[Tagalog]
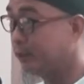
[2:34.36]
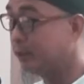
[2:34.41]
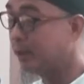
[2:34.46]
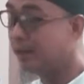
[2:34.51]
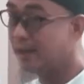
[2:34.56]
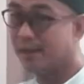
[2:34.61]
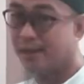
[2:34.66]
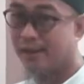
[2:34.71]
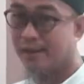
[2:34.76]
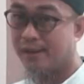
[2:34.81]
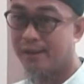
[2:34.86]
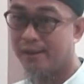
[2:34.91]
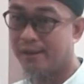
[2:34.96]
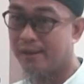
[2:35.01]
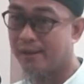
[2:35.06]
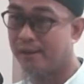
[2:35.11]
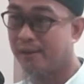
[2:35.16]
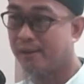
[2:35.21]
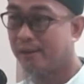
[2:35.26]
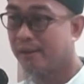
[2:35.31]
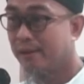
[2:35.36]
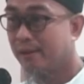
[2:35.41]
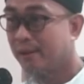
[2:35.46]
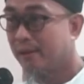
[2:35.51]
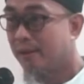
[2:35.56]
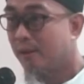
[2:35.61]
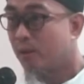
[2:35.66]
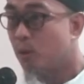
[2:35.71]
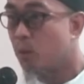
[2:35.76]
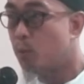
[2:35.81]
Iso nga
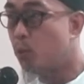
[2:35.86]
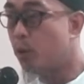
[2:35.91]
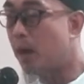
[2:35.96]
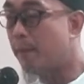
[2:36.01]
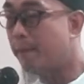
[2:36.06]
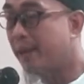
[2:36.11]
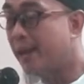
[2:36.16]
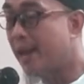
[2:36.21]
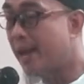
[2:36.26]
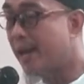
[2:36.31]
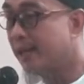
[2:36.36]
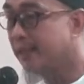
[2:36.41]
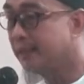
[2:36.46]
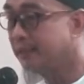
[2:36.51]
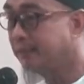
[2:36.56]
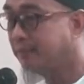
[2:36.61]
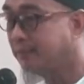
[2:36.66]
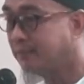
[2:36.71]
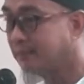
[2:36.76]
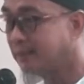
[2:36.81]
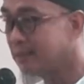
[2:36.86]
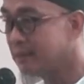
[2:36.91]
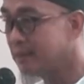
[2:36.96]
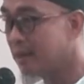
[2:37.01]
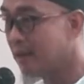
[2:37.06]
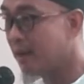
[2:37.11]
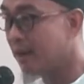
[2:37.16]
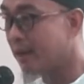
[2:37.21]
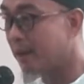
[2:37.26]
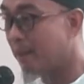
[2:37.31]
umuna pa ilaang
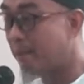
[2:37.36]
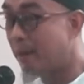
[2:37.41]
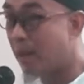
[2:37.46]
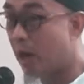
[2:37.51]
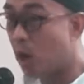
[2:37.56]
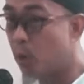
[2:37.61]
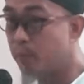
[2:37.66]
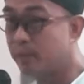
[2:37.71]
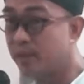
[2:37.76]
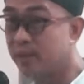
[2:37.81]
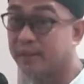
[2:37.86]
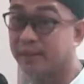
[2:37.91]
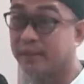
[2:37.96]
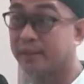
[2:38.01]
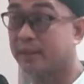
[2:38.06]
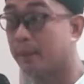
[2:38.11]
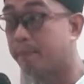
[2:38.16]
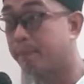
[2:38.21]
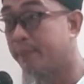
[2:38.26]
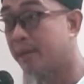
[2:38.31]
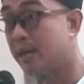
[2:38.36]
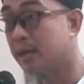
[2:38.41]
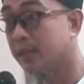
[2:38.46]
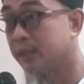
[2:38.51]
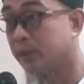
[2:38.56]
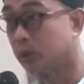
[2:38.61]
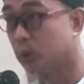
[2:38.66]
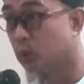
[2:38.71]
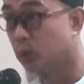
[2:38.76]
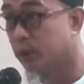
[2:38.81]
nga kabla o mi kat kapya
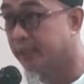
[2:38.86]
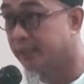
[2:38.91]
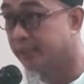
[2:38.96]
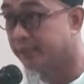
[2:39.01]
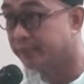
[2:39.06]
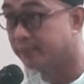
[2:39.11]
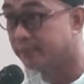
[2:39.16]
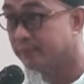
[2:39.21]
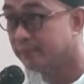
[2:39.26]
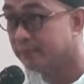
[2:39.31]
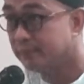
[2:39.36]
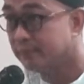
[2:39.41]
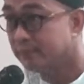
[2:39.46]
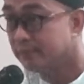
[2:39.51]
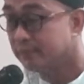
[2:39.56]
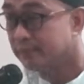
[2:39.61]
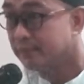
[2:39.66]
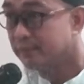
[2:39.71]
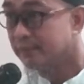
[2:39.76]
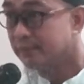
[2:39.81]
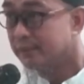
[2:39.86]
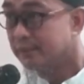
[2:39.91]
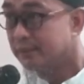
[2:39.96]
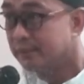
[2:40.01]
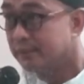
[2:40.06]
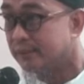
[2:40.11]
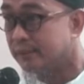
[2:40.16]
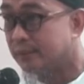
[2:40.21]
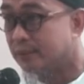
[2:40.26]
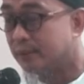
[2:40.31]
nga sigudan.
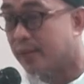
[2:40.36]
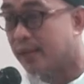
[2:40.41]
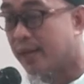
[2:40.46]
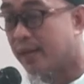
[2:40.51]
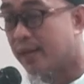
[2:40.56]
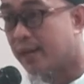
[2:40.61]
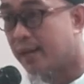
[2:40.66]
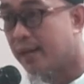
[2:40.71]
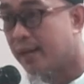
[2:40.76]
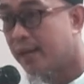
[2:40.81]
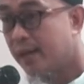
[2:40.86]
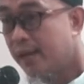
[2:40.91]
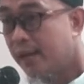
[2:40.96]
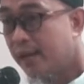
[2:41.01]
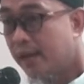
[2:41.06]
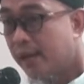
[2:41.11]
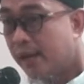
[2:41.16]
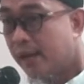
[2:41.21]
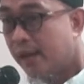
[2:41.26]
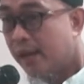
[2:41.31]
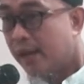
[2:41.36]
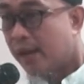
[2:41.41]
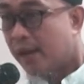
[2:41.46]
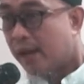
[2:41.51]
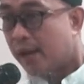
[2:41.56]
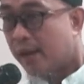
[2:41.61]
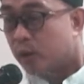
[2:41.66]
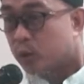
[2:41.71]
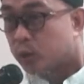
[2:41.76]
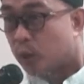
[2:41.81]
Iso nga
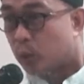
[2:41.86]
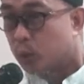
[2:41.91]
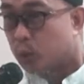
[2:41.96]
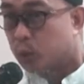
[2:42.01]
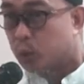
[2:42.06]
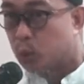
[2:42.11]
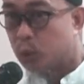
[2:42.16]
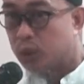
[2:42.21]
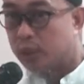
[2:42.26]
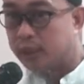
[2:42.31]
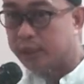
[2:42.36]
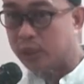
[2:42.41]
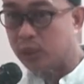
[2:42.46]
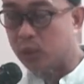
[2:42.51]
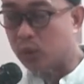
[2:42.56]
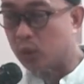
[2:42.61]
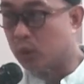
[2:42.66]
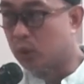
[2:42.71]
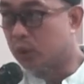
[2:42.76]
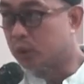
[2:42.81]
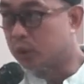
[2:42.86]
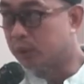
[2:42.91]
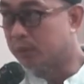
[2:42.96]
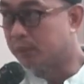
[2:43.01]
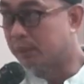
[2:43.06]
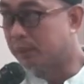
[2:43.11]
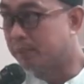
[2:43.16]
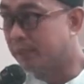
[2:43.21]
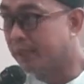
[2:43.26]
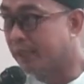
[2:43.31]
saludsudan tayo,
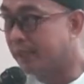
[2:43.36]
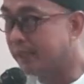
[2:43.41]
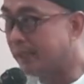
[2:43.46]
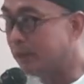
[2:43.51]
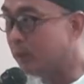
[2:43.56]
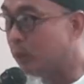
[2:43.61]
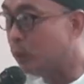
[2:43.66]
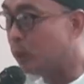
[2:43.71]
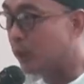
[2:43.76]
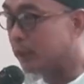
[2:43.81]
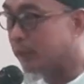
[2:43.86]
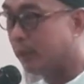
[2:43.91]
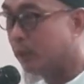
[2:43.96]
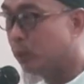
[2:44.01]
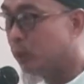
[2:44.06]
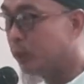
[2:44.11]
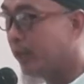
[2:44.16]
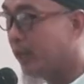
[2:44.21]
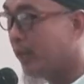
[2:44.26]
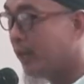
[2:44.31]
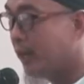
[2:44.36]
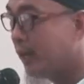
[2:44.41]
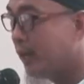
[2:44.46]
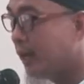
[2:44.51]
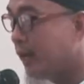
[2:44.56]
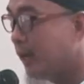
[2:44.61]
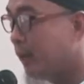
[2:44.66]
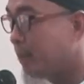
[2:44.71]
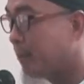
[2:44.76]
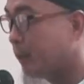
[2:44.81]
tibagbagi tayo, nukas ano tayo
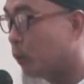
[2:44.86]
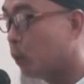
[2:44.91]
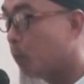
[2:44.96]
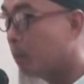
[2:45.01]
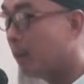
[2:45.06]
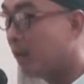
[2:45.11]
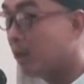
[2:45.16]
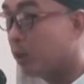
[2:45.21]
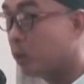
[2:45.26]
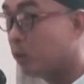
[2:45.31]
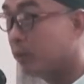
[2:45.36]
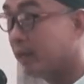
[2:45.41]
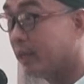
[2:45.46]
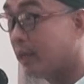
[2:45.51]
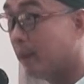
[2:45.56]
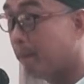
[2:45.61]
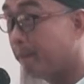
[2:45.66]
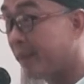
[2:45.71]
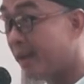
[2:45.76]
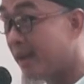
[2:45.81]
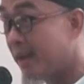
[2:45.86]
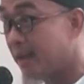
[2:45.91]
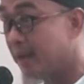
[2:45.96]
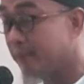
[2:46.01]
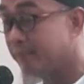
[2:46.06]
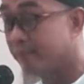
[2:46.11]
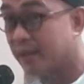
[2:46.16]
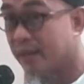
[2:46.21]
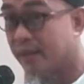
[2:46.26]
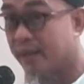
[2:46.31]
nga ipatungpal nga ruti
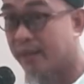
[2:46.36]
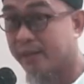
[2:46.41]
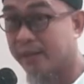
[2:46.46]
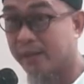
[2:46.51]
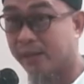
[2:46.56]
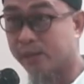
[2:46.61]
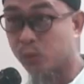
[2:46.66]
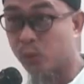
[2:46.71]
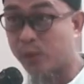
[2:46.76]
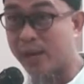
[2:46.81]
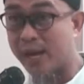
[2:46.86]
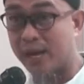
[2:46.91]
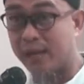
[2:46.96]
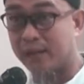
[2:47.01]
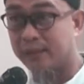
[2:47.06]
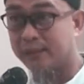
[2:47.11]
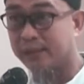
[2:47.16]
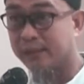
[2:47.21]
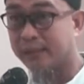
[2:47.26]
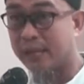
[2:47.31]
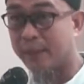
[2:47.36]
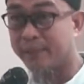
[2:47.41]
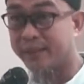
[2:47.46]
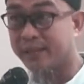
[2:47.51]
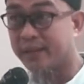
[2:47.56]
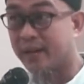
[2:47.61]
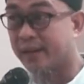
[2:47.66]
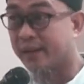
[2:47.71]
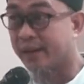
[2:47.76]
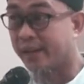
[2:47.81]
kapya, nga nang nang runa, nga
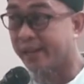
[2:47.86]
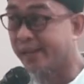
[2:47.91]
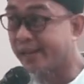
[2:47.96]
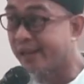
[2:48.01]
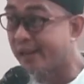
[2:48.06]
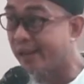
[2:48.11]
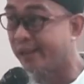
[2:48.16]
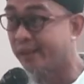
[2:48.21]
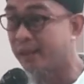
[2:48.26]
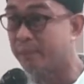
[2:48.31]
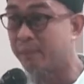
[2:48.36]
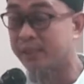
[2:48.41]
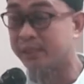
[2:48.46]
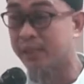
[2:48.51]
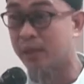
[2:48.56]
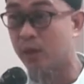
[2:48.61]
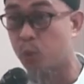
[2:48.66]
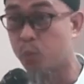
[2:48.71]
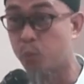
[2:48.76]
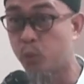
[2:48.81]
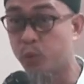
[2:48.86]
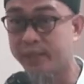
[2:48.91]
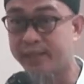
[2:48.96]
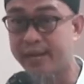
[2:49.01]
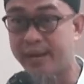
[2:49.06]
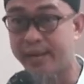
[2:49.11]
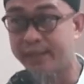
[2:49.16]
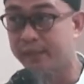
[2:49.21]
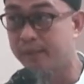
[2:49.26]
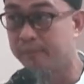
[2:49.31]
dapat nga agraira iti may isang
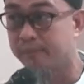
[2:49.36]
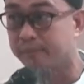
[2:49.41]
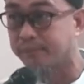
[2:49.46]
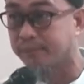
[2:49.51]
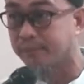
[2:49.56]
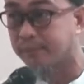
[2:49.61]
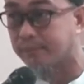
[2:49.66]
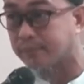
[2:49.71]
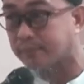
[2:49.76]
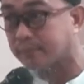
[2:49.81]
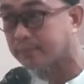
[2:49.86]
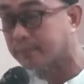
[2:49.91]
komunidad.